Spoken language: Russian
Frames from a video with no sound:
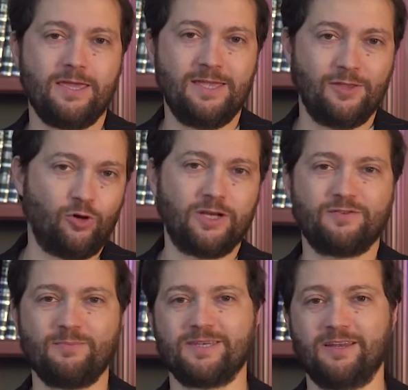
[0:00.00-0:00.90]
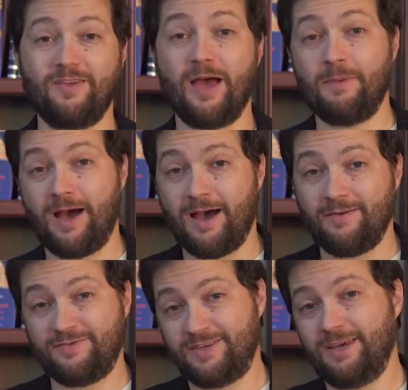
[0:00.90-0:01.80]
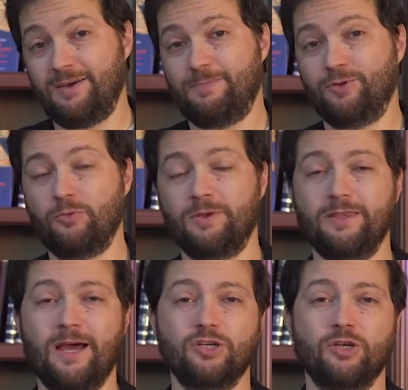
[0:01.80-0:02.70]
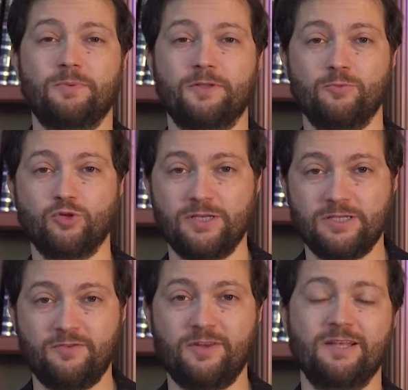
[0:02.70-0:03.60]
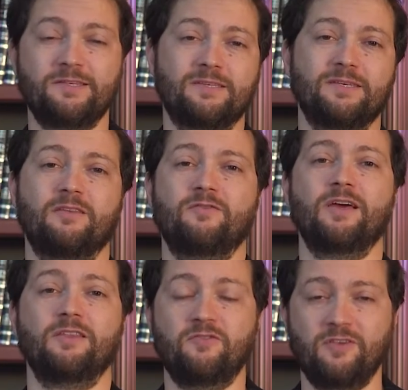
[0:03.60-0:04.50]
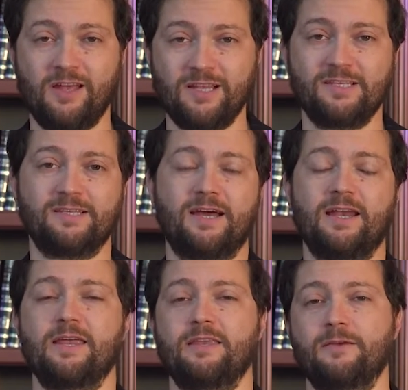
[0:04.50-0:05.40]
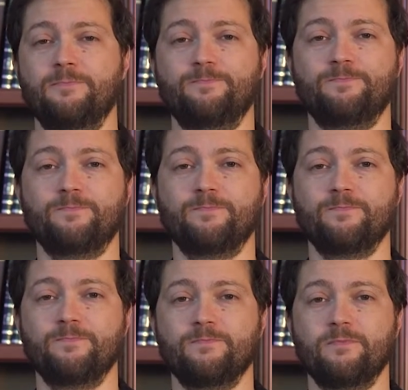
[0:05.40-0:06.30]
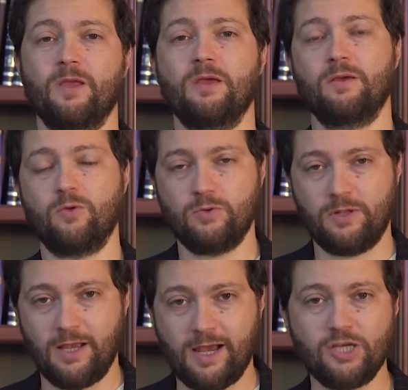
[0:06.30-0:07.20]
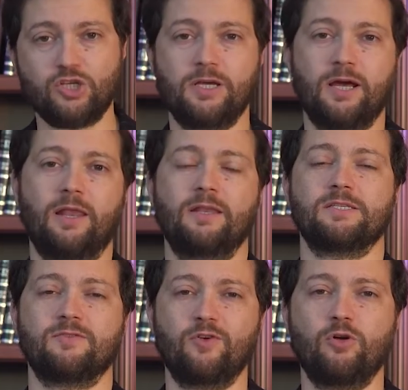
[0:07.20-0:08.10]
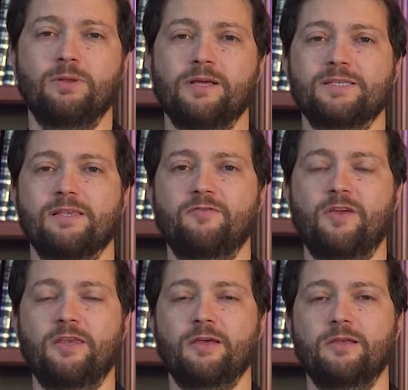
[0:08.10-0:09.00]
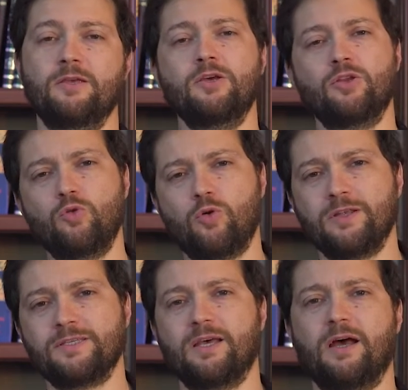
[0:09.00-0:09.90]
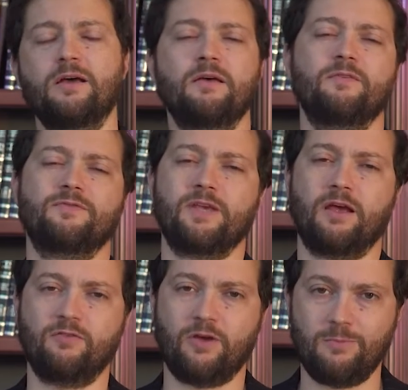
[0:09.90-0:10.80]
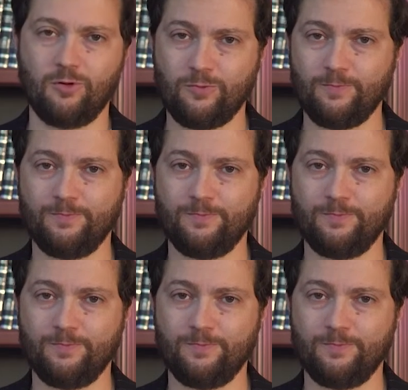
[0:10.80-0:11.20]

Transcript: И не только своим сыновьям, а, а все потомки дальше, потому что есть 12 сыновья, 12 коленей. Для каждой колени свое благословение до конца всех времен.